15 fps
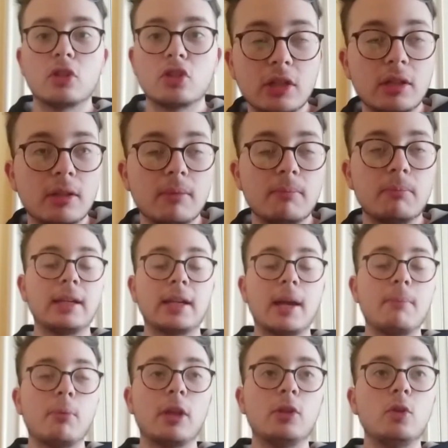di mettere in
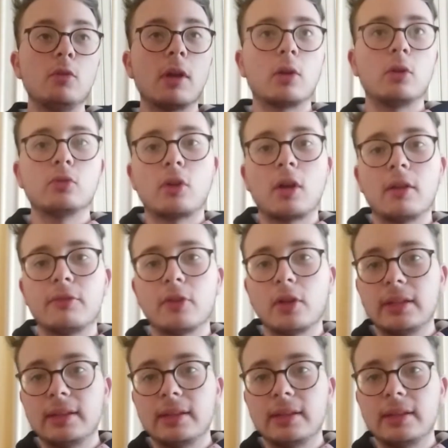campo la Juve contro la